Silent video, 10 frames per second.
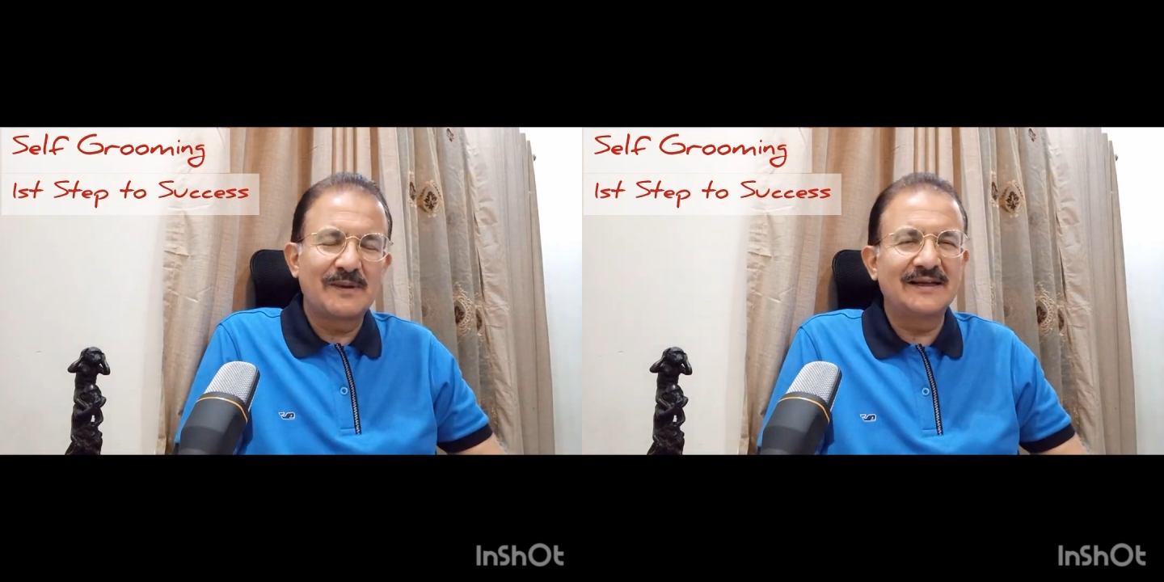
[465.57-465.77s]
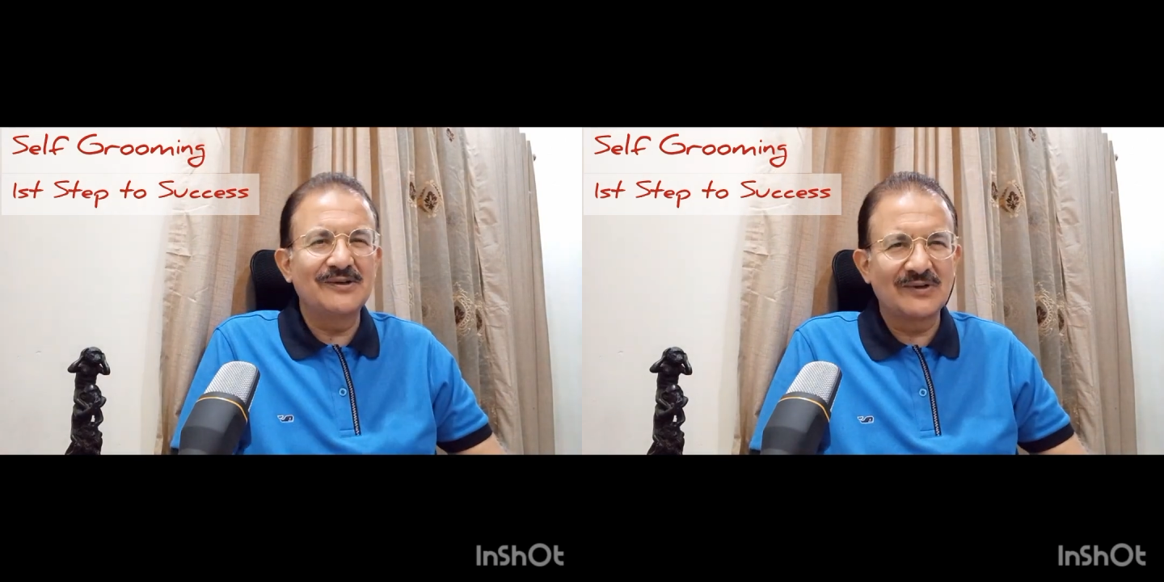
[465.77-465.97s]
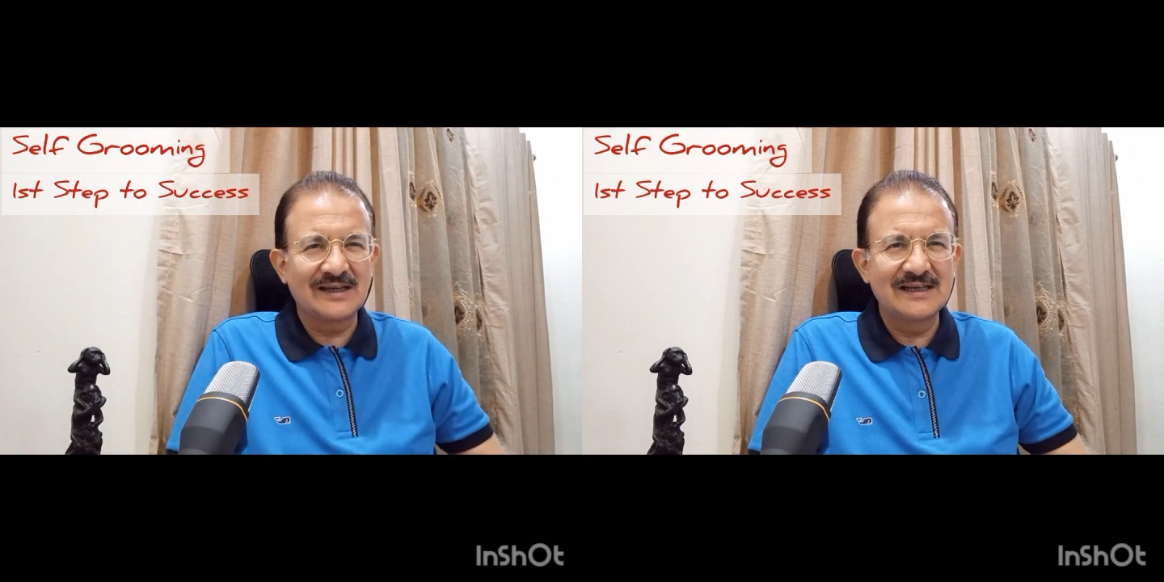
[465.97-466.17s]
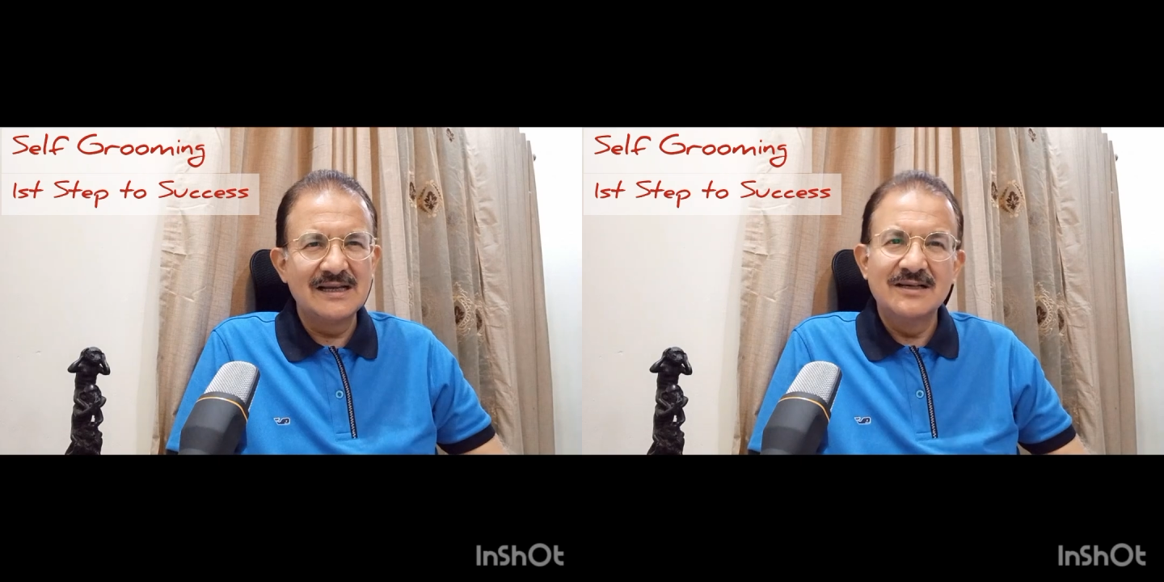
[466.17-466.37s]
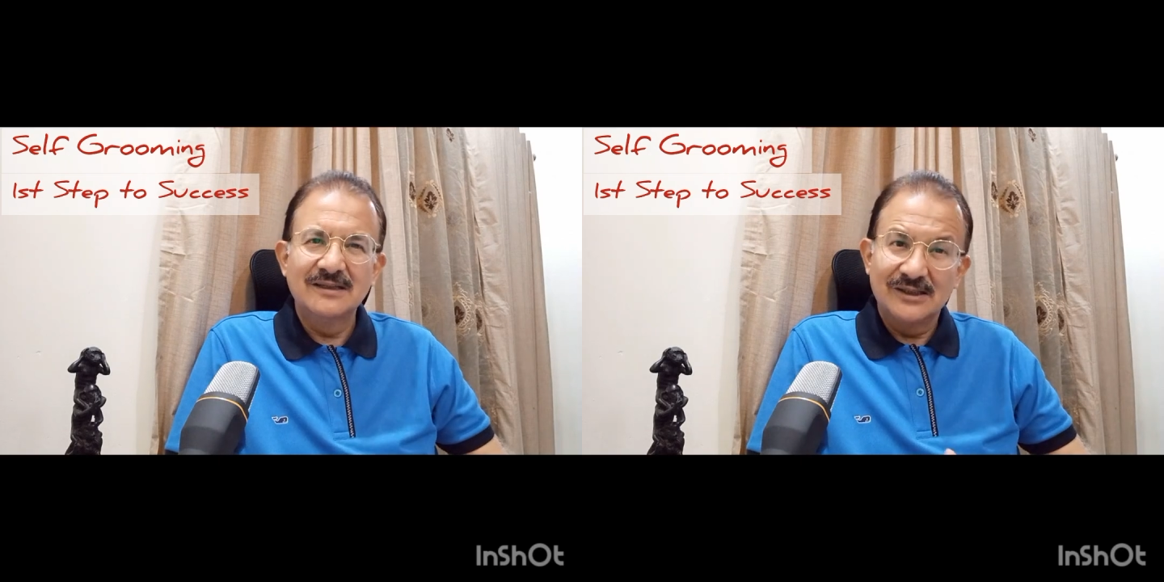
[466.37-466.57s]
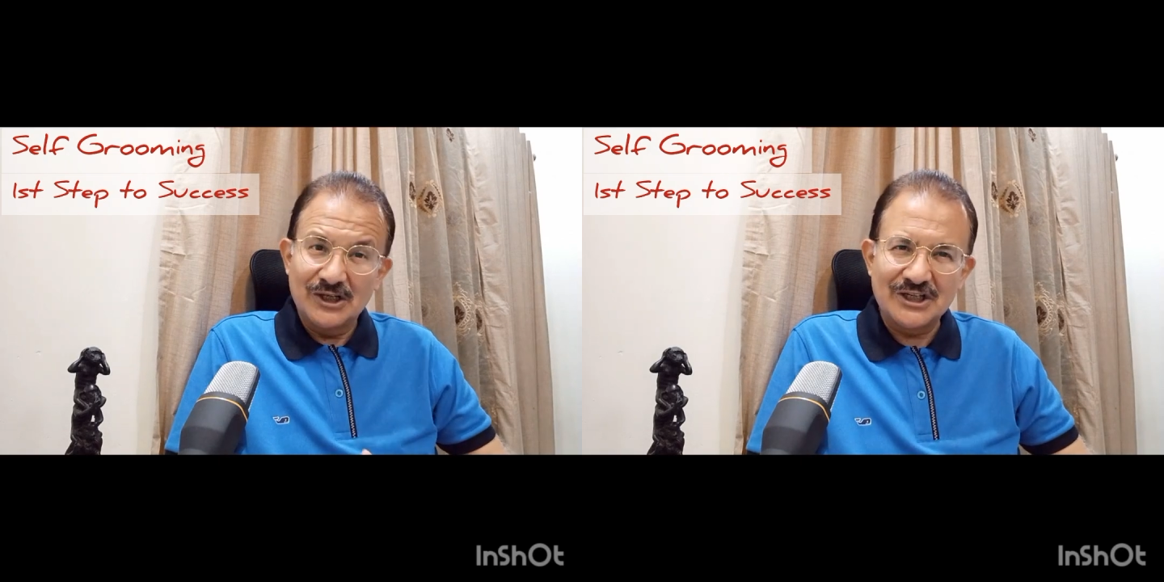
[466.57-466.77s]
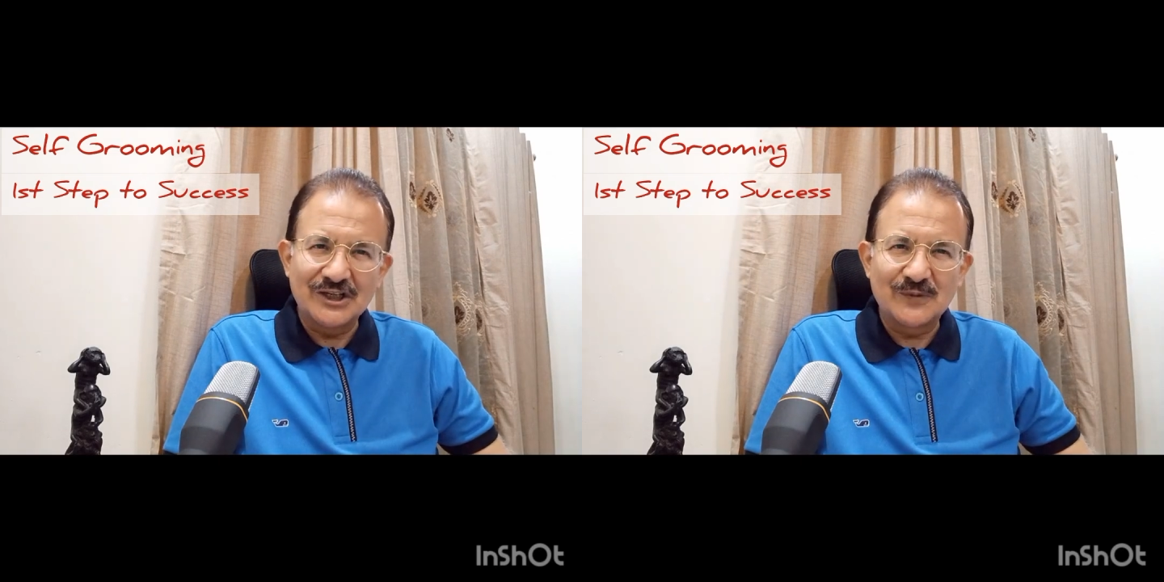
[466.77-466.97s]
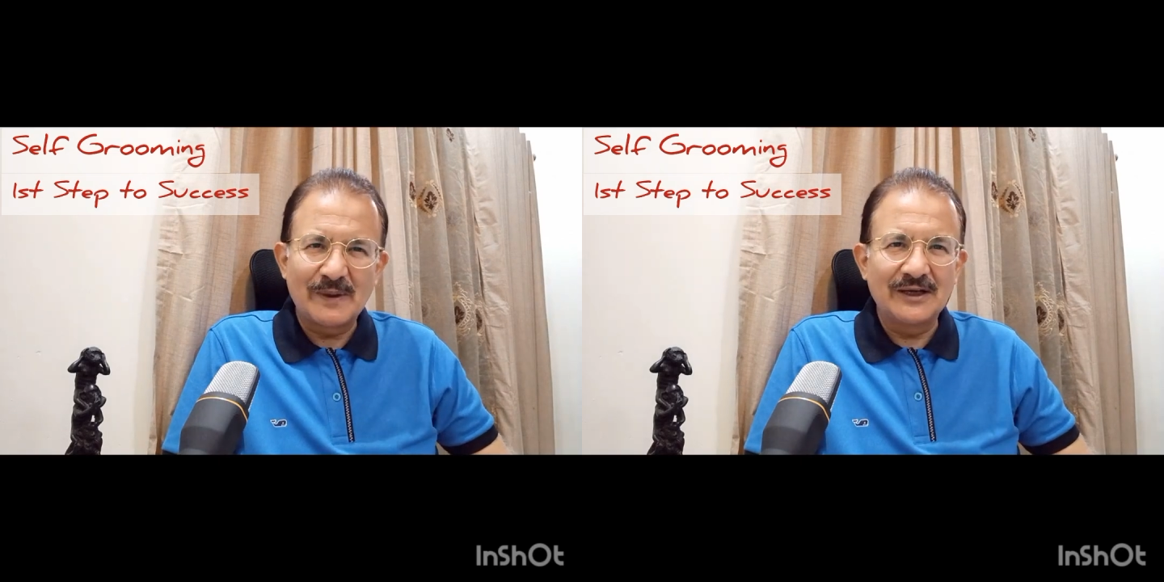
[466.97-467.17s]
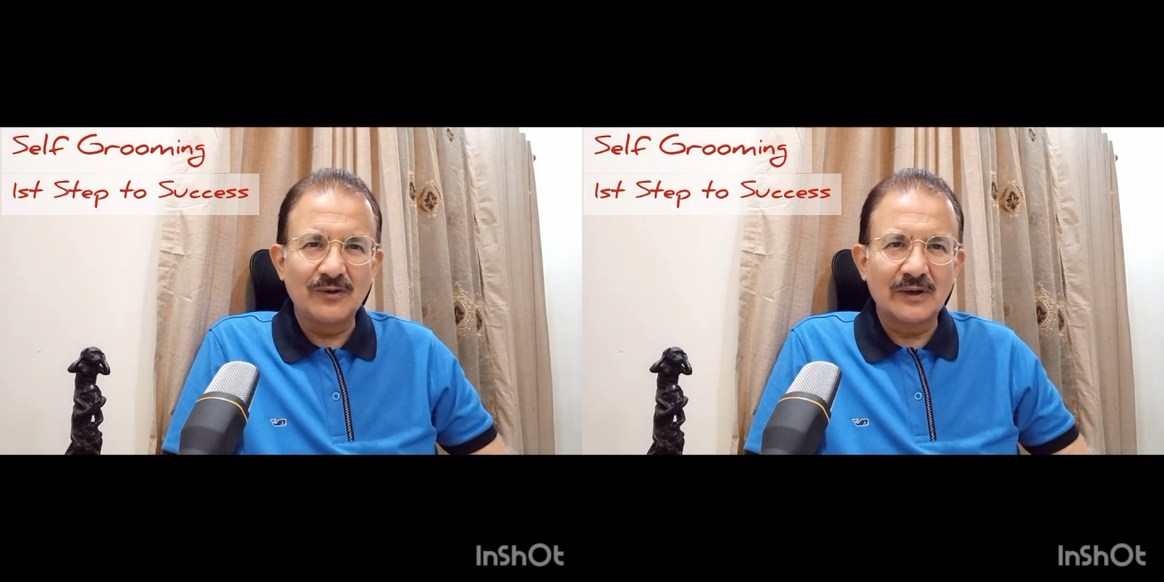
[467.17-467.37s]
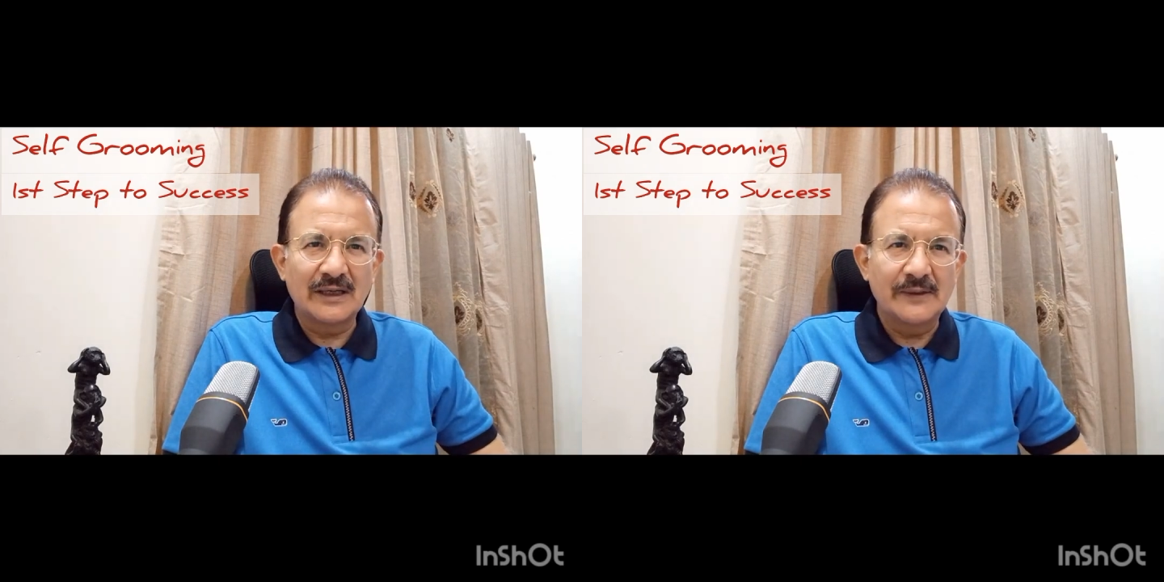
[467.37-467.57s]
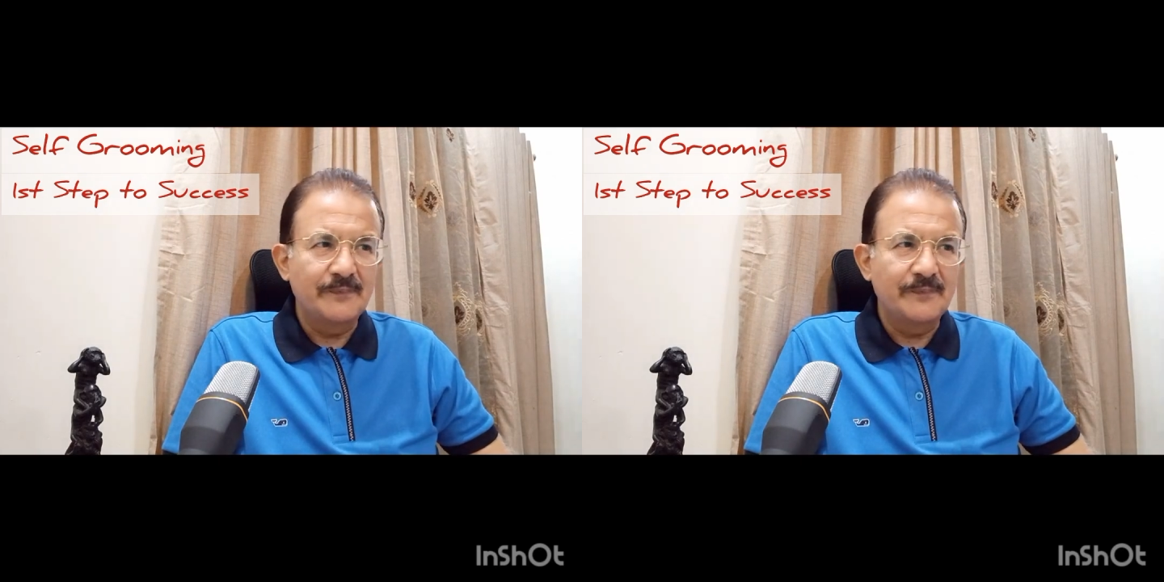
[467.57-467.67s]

पहनी होगी टी शर्ट पहनी होगी